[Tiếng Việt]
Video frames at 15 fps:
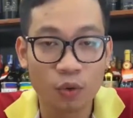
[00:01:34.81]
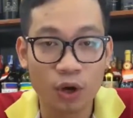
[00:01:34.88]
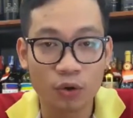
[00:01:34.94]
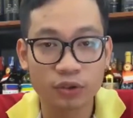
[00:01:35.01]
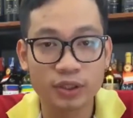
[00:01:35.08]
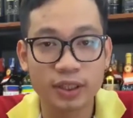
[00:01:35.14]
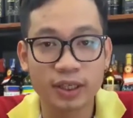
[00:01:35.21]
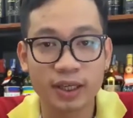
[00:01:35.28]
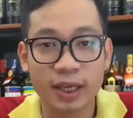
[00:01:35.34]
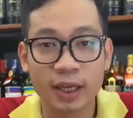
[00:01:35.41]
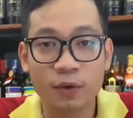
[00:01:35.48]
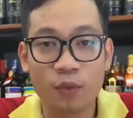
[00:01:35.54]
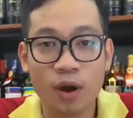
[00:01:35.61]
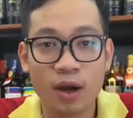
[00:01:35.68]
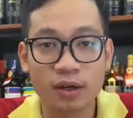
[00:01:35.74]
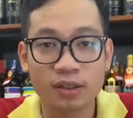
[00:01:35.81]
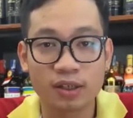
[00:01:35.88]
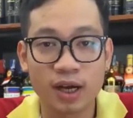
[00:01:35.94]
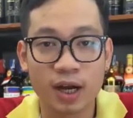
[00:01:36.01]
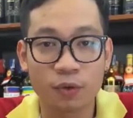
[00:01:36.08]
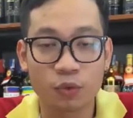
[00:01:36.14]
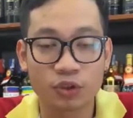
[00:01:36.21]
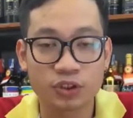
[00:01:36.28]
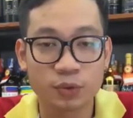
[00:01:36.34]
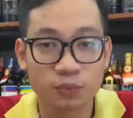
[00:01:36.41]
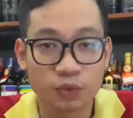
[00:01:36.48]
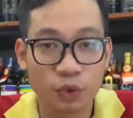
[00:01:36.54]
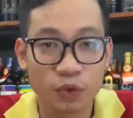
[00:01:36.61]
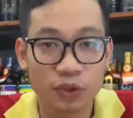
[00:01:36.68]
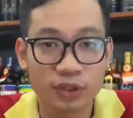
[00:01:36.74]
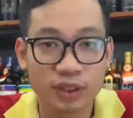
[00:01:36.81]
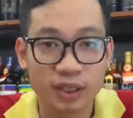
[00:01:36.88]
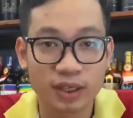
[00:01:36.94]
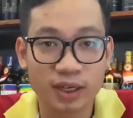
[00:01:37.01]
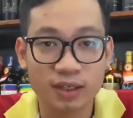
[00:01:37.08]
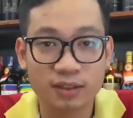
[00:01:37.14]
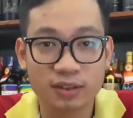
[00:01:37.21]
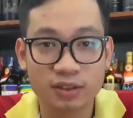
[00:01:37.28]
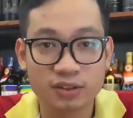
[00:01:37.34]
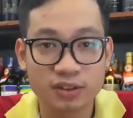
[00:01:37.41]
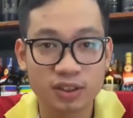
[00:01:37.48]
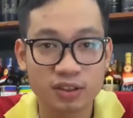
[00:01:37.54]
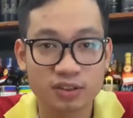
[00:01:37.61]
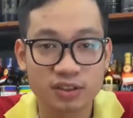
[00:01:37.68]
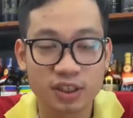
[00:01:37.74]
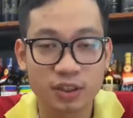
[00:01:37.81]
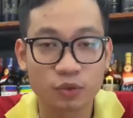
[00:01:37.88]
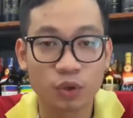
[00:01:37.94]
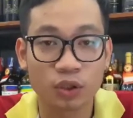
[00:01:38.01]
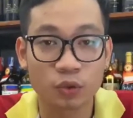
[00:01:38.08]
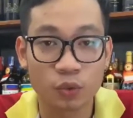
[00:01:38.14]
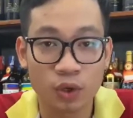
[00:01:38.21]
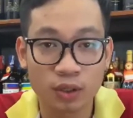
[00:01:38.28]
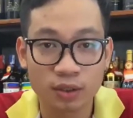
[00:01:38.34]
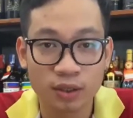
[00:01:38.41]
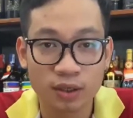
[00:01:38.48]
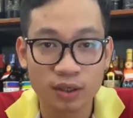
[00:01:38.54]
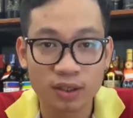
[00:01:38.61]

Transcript: hoặc có thể ghé qua cửa hàng của chúng tôi tại các cơ sở trên toàn quốc